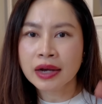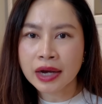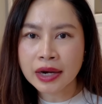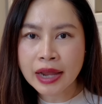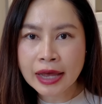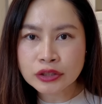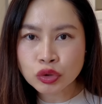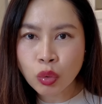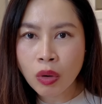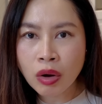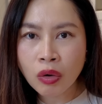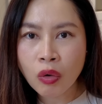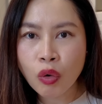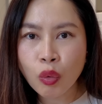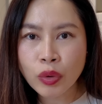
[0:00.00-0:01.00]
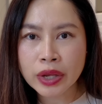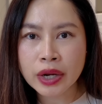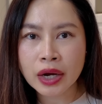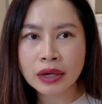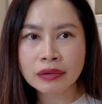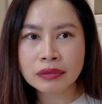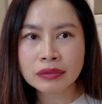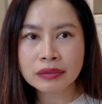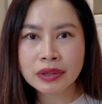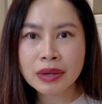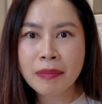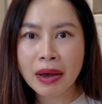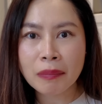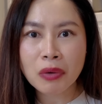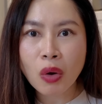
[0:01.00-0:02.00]
ขนาดช่วงโควิดอะที่
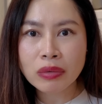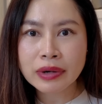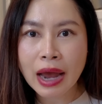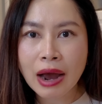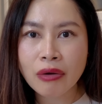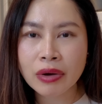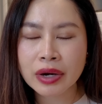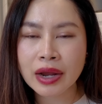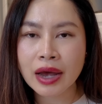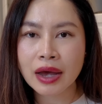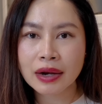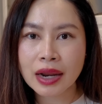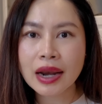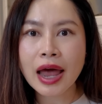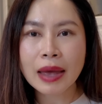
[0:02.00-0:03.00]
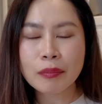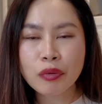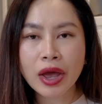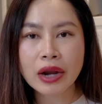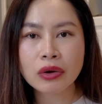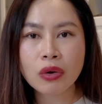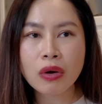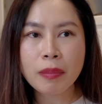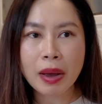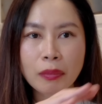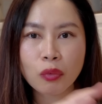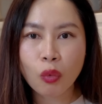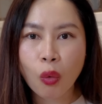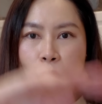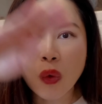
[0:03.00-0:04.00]
แบบล็อกดาวน์กันอะและหลายแบรนด์ก็แบบ
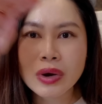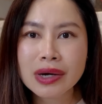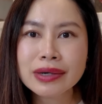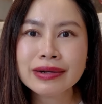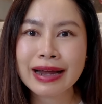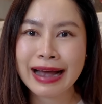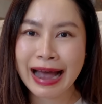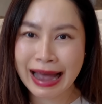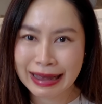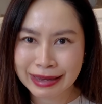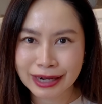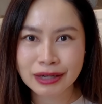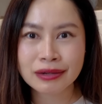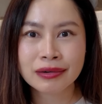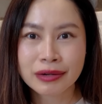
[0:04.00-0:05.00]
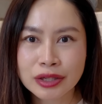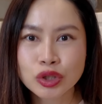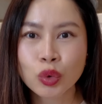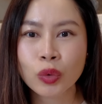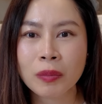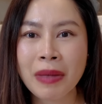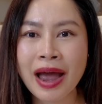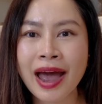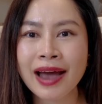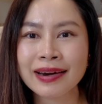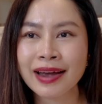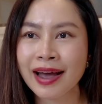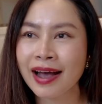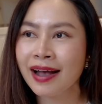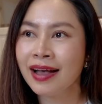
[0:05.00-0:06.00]
โอ้โห ขึ้นราคากันกระฉูดมาก
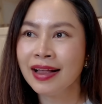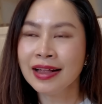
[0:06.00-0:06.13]
นะคะ